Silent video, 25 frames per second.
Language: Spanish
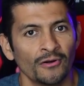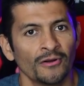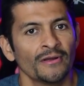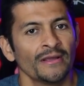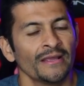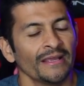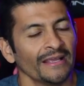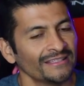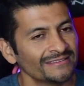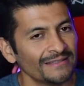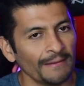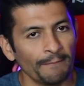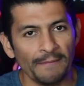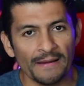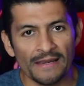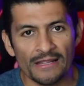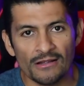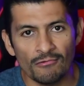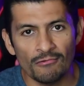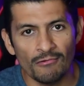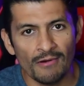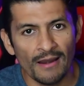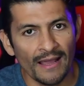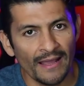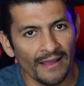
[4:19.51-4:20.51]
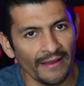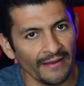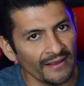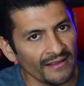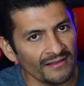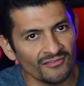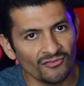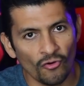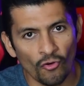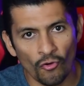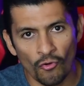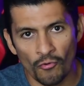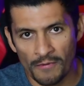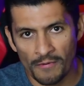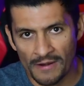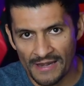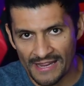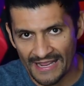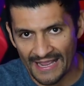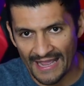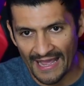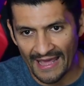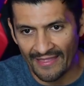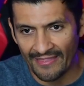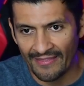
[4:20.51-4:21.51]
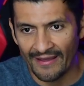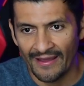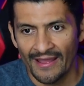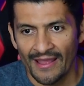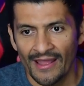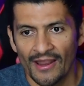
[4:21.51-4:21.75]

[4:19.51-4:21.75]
esta película es obligada.